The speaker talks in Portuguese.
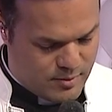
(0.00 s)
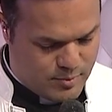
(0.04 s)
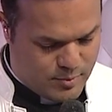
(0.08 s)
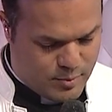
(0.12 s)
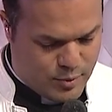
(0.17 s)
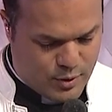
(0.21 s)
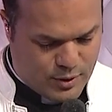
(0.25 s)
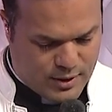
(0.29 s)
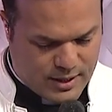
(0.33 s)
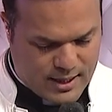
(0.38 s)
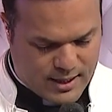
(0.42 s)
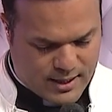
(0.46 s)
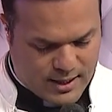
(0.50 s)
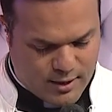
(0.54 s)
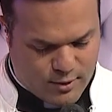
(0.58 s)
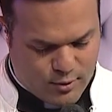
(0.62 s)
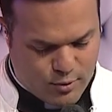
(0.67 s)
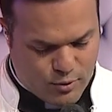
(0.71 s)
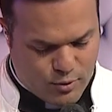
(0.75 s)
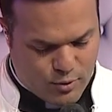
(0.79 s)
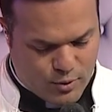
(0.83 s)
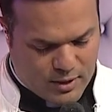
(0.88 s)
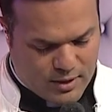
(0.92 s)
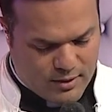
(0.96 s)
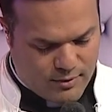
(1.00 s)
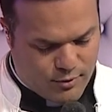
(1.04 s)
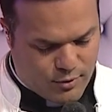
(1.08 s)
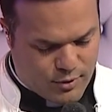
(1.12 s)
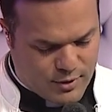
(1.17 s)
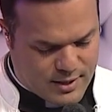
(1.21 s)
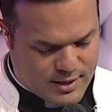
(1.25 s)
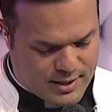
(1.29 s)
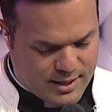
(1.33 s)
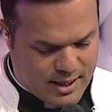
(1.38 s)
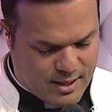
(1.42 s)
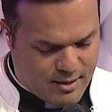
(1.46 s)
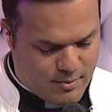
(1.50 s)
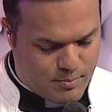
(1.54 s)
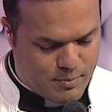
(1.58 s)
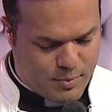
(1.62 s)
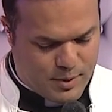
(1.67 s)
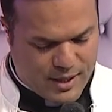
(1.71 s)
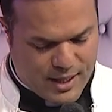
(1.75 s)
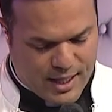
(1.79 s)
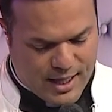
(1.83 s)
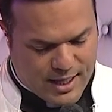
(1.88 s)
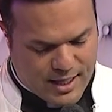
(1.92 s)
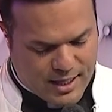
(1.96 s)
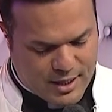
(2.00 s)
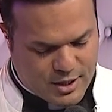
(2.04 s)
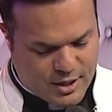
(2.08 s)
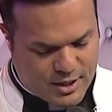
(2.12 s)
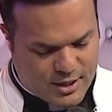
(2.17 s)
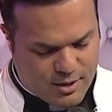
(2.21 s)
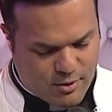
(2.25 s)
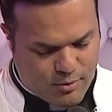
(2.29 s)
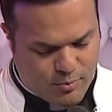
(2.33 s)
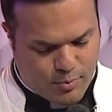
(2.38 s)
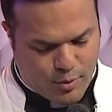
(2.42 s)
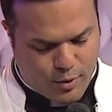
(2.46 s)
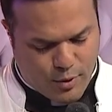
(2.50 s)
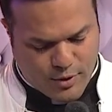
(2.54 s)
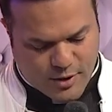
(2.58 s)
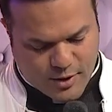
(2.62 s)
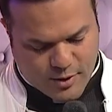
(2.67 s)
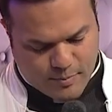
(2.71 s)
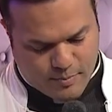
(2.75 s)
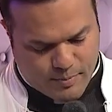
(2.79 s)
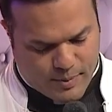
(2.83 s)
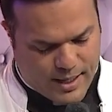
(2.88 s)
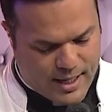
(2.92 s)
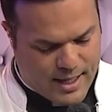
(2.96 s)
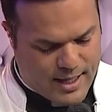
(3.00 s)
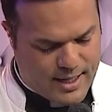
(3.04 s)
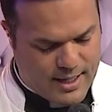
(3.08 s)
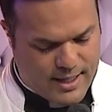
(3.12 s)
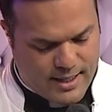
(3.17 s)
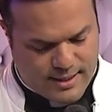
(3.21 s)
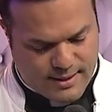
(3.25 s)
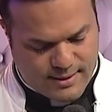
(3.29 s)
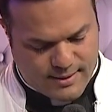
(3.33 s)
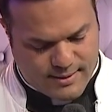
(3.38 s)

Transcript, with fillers: Por que, que tudo que você empreende não prospera?